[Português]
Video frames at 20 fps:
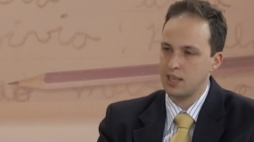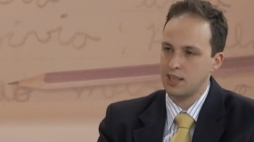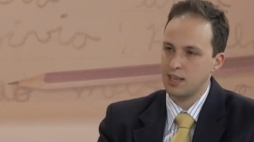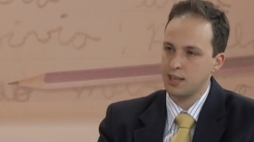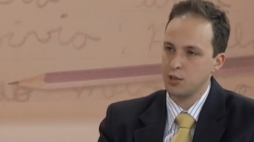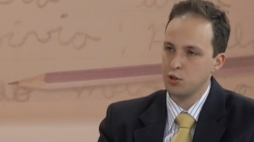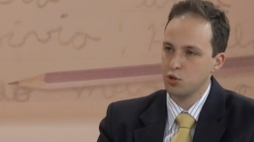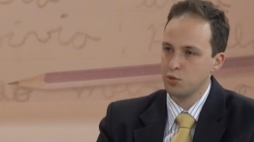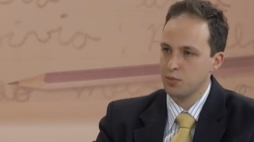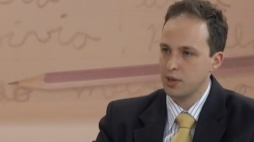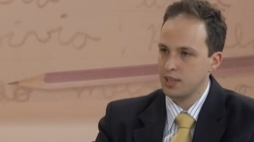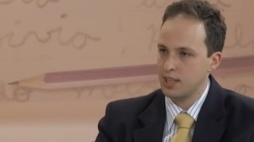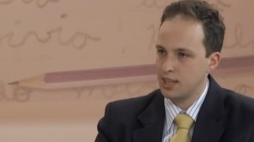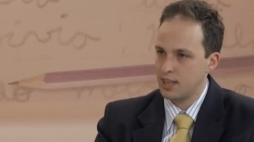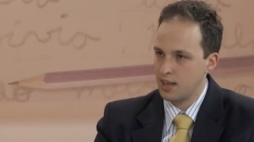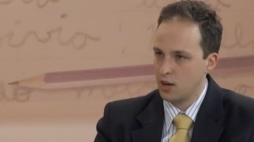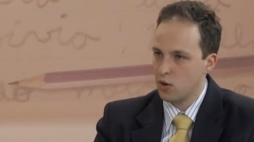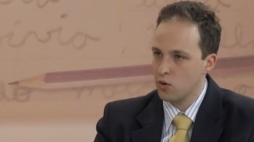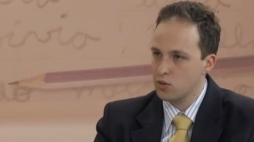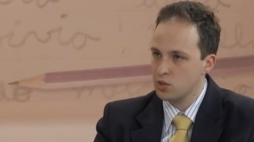Tendo o
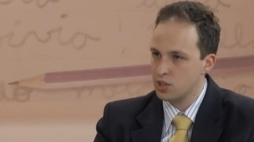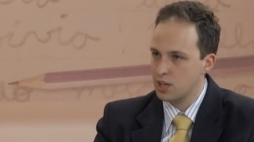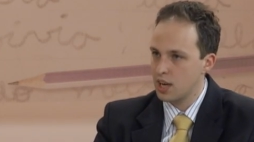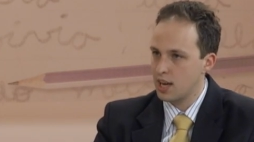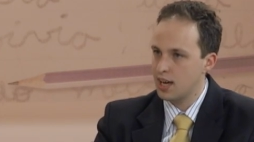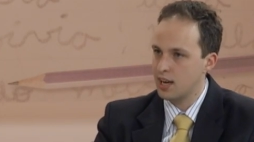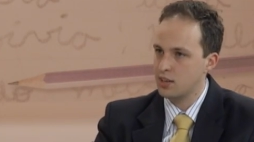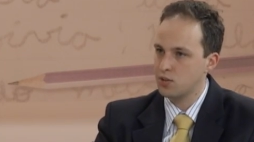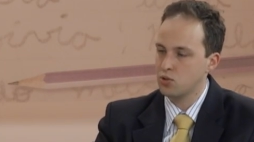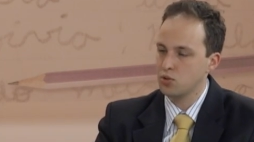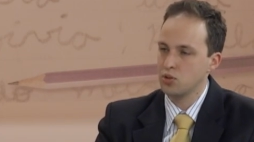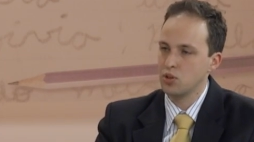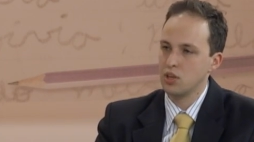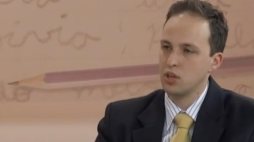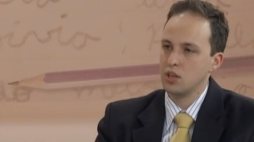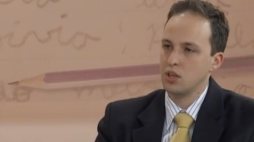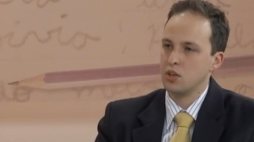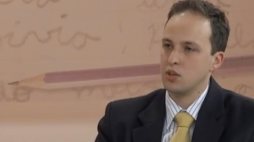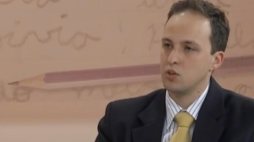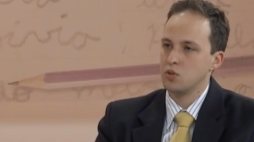material certo,
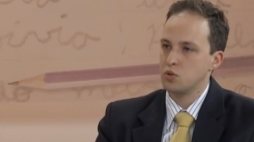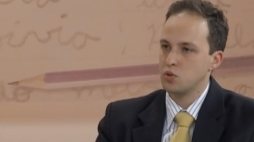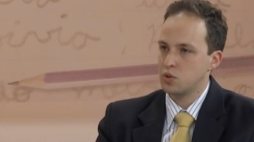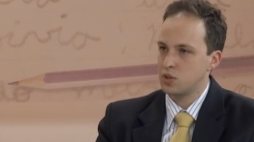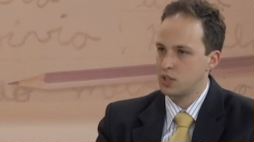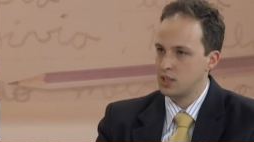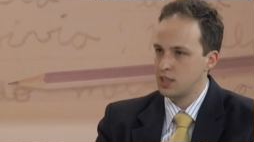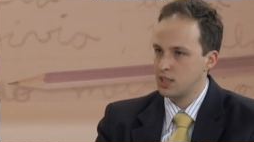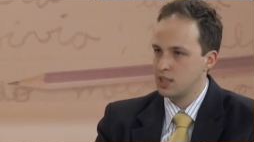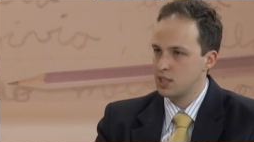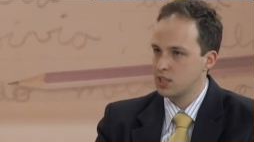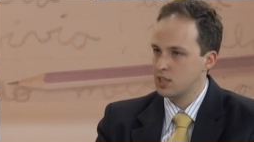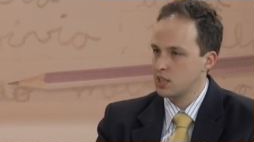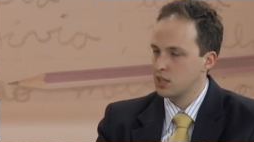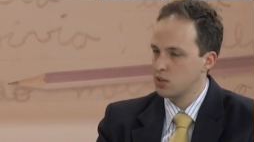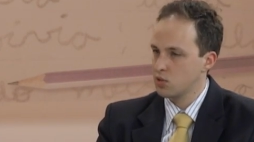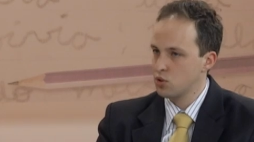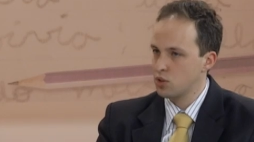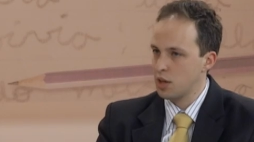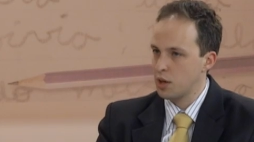se
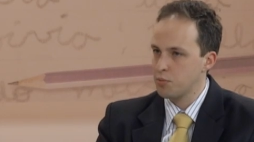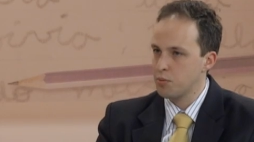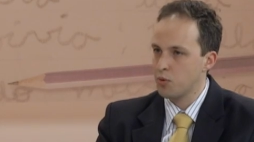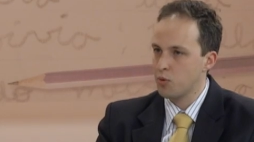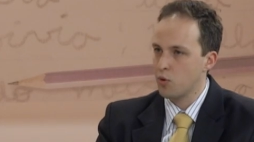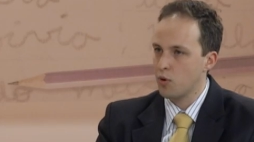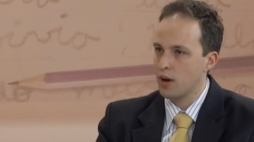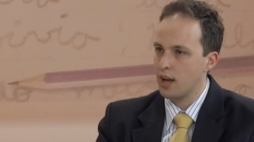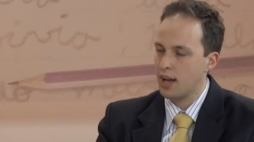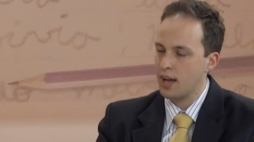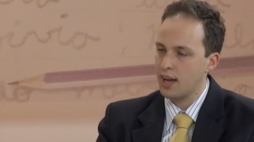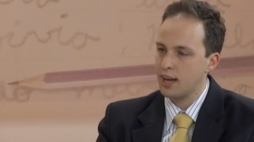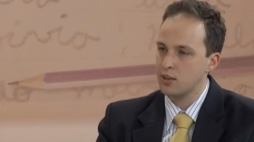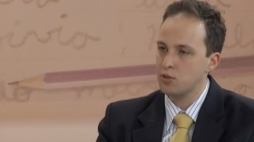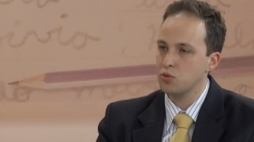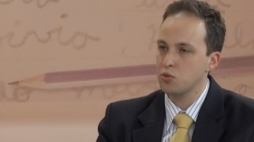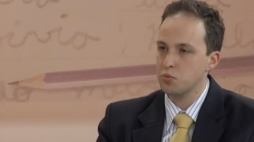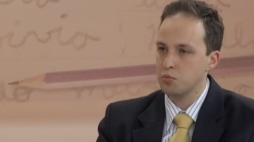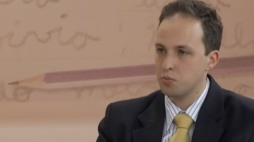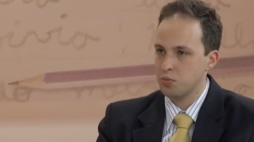dedicando o tempo
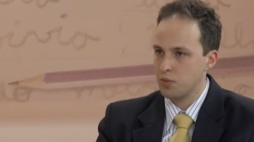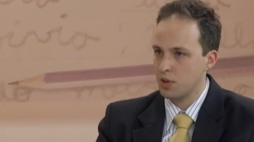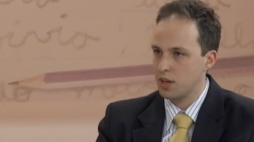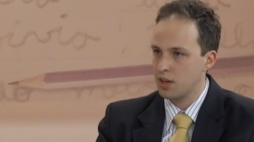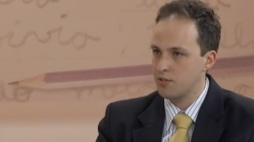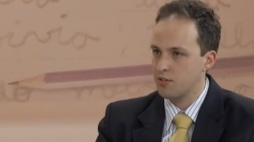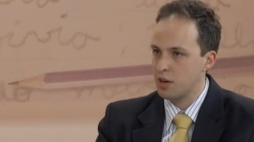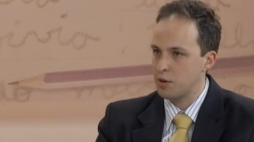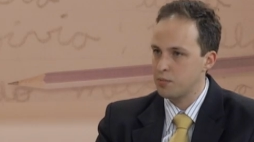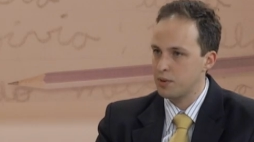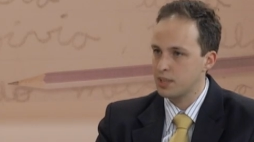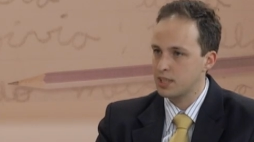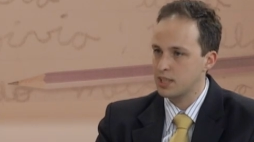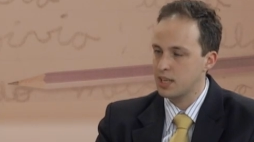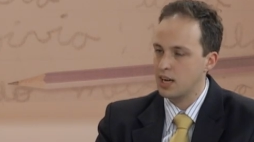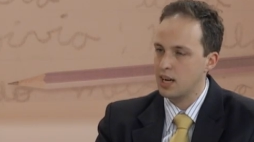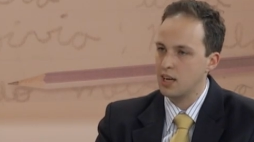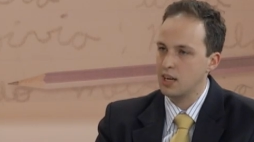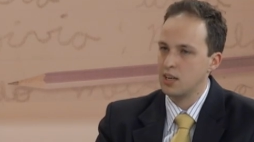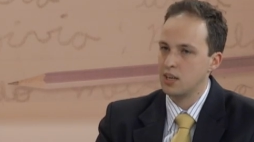correto, ele vai
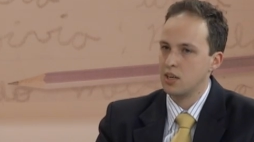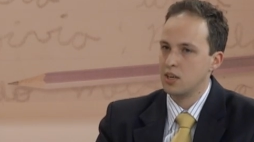passar.